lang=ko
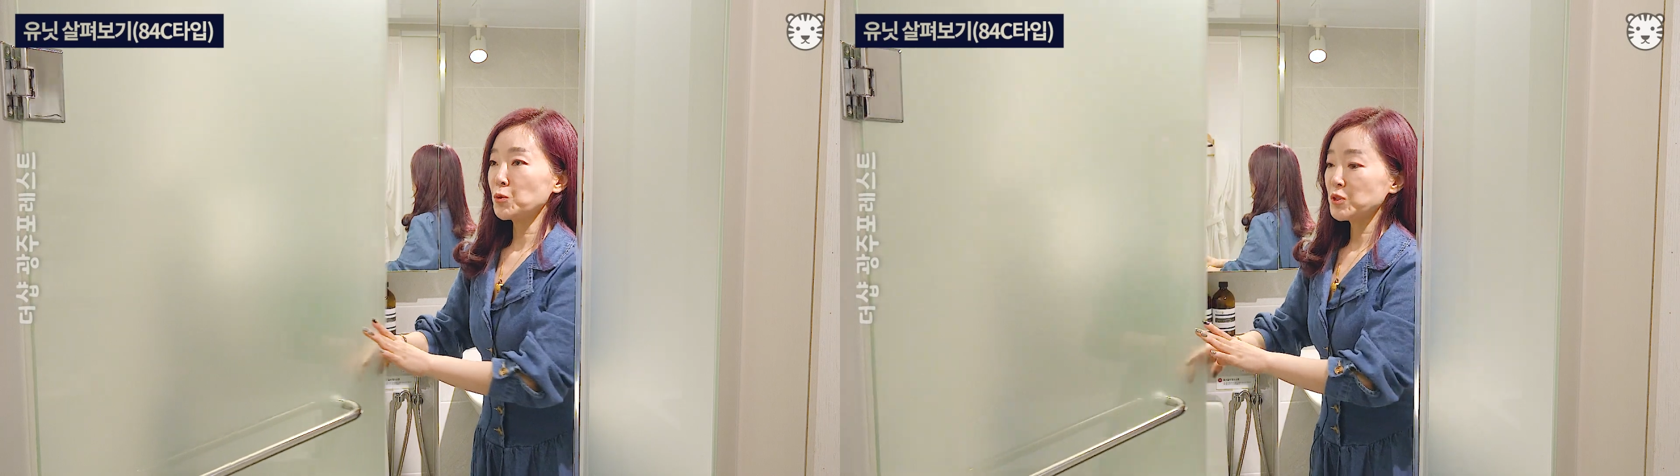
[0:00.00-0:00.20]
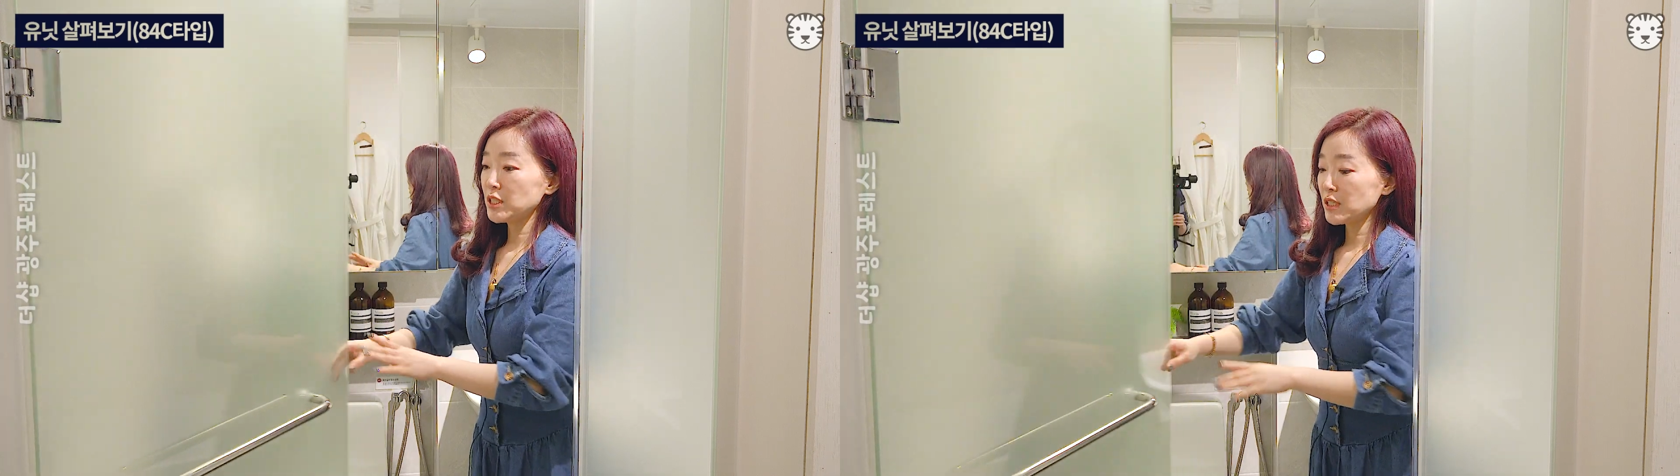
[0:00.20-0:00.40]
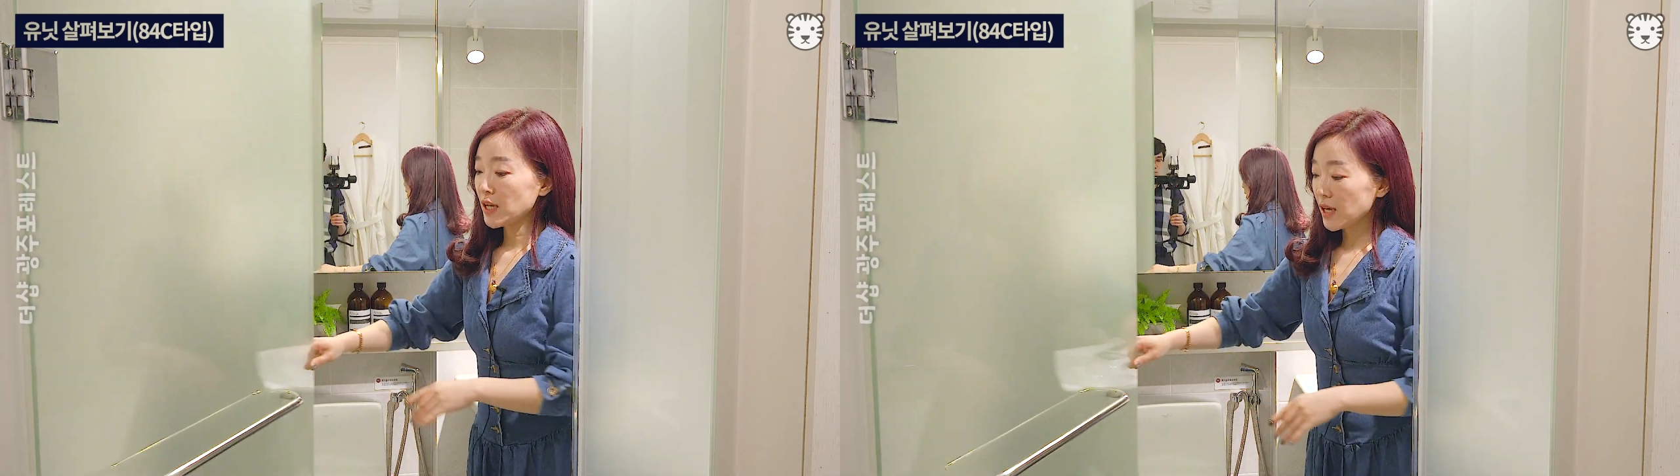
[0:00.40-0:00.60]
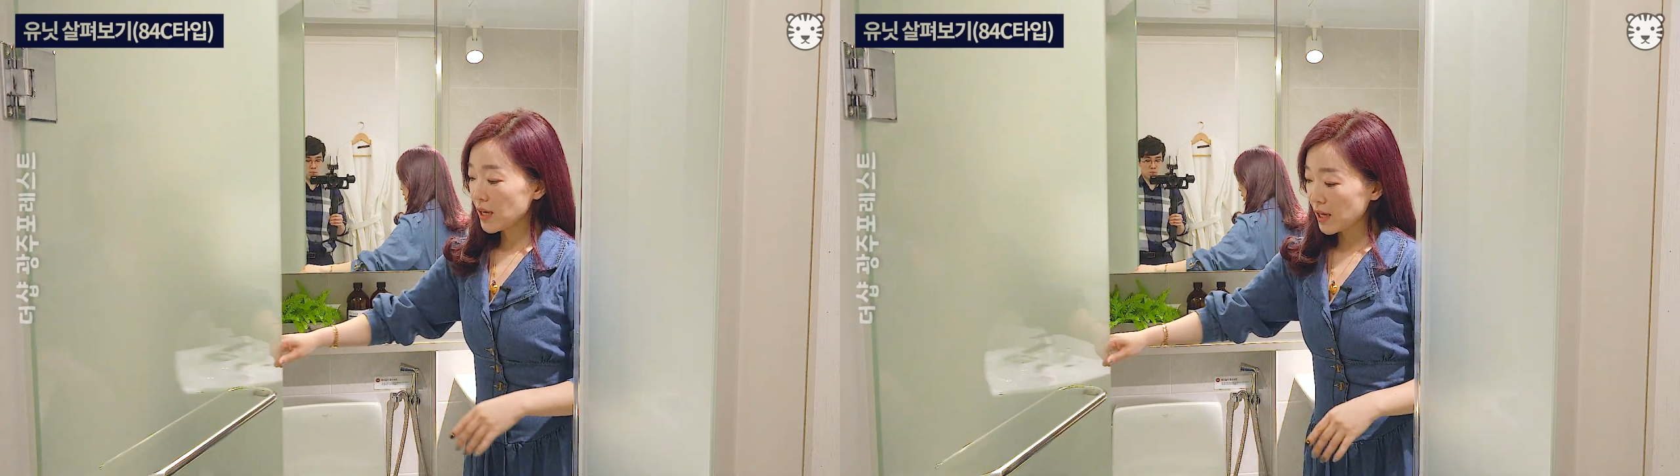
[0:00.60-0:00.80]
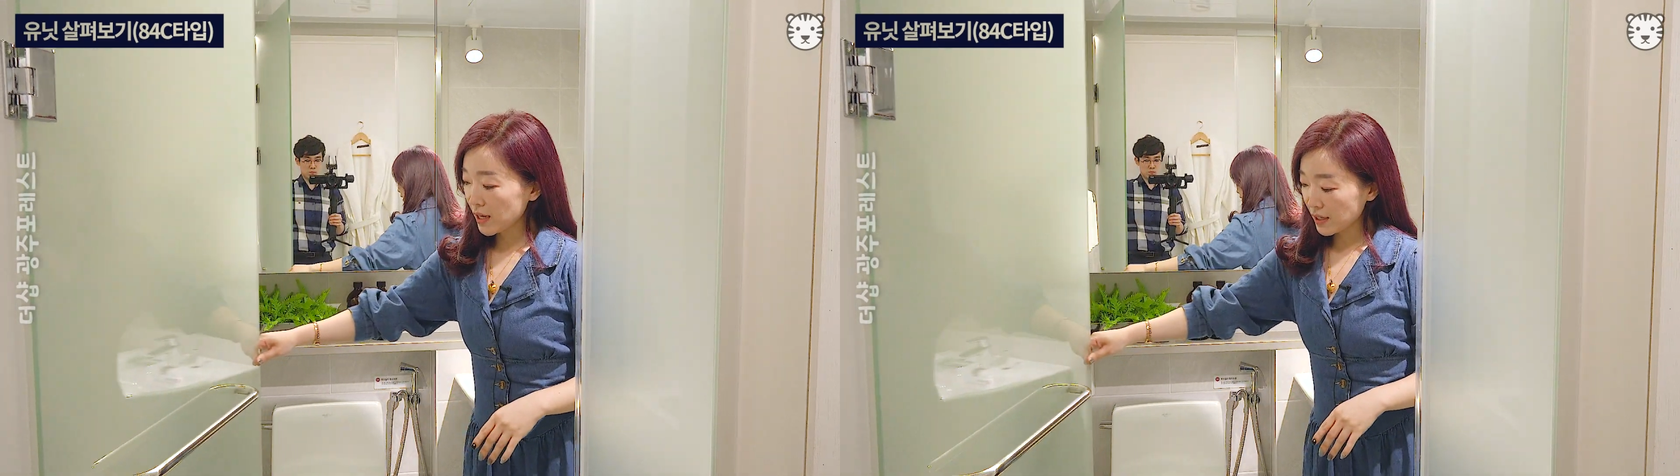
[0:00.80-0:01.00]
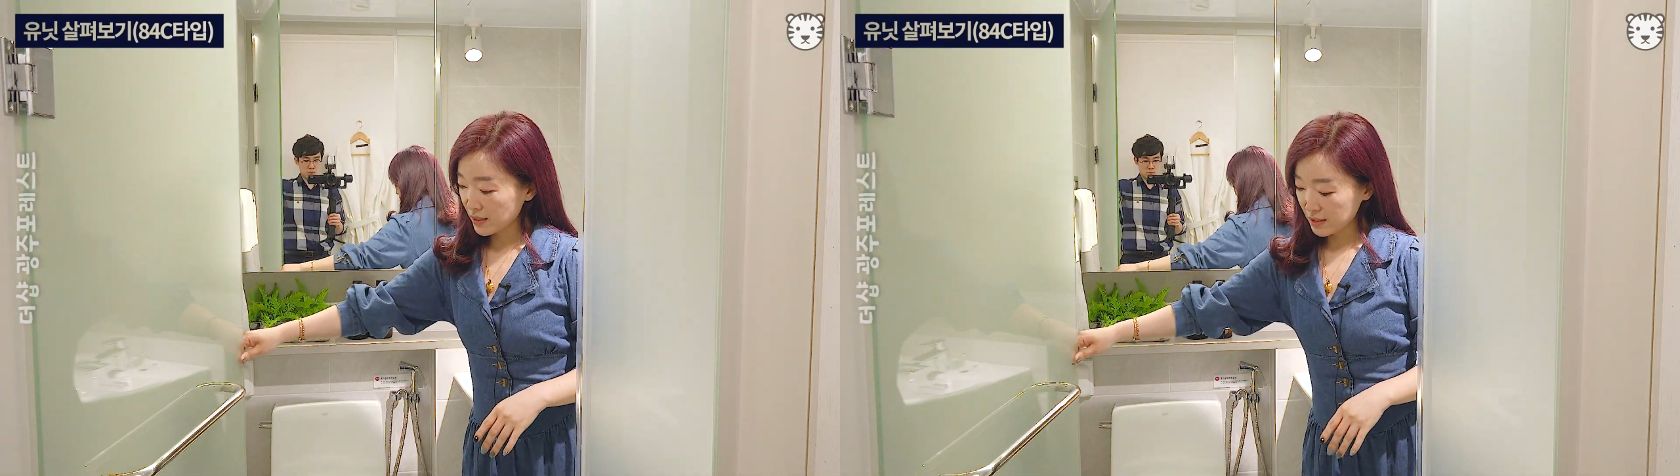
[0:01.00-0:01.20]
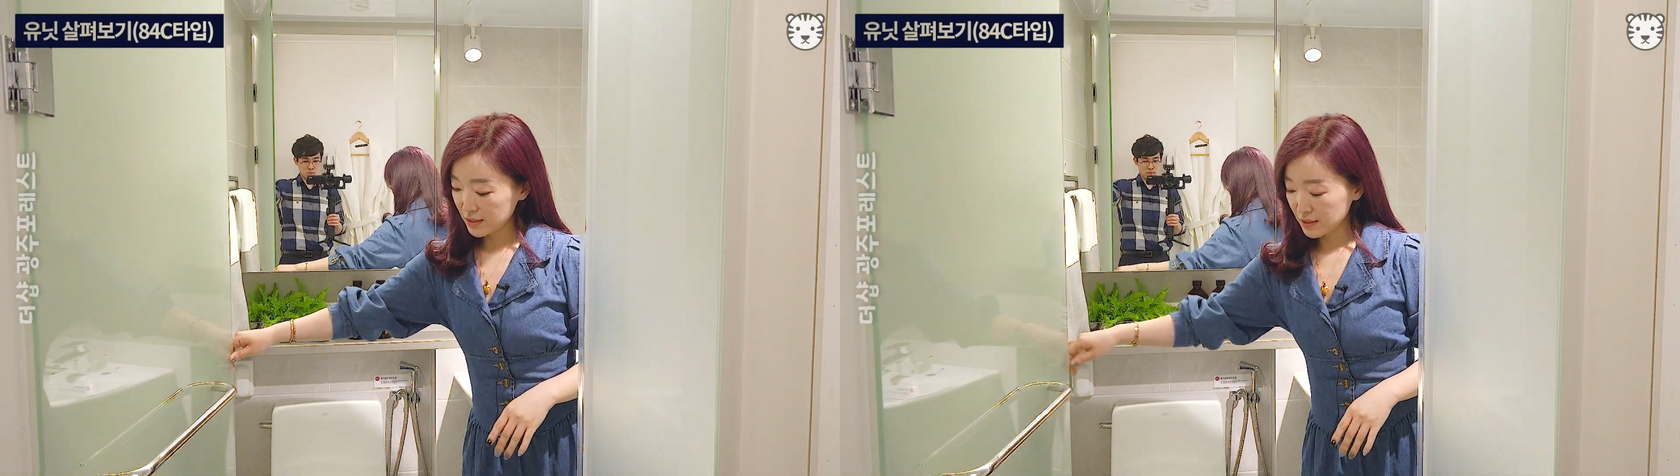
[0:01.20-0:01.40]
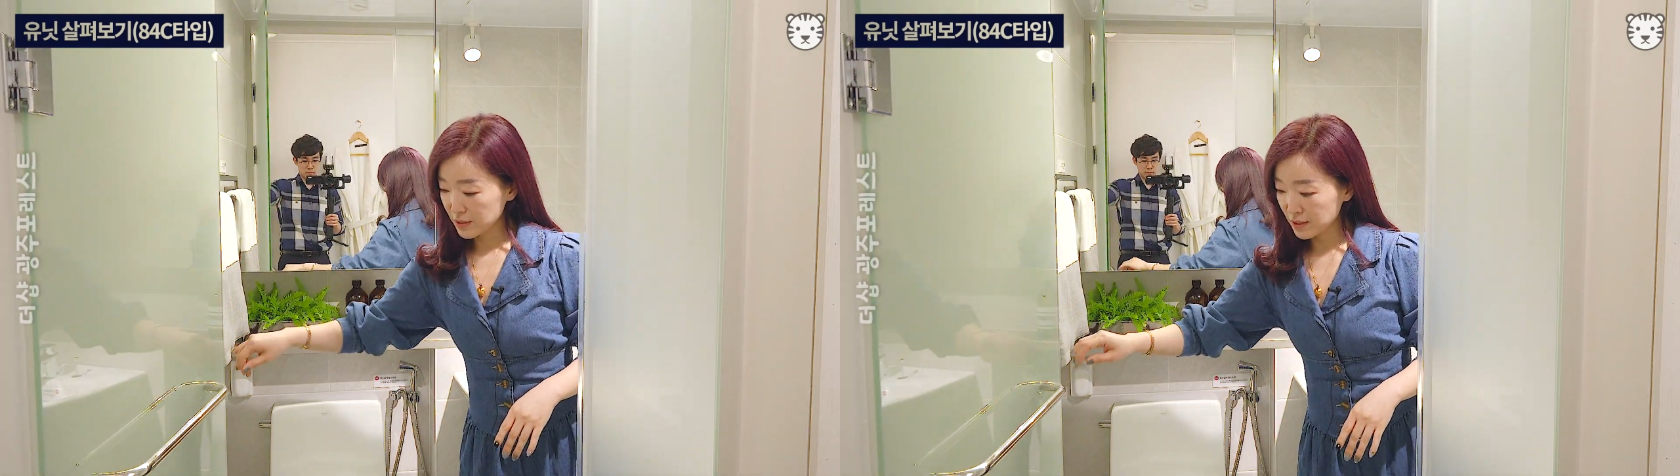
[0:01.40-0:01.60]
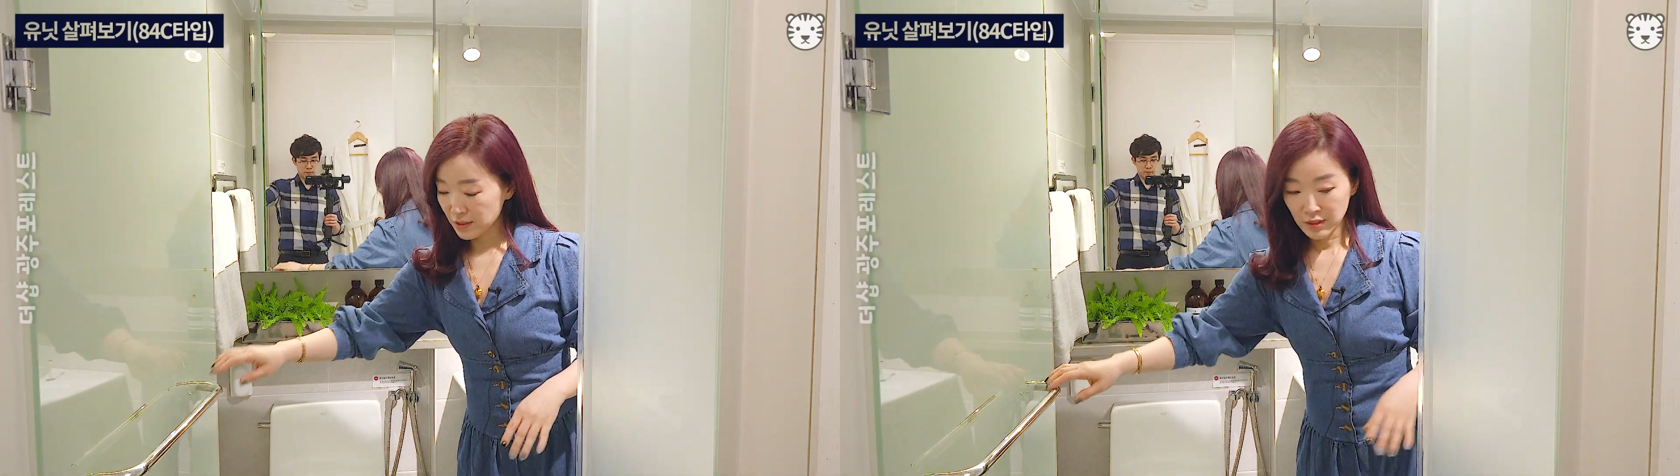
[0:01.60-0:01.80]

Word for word: 욕실에 그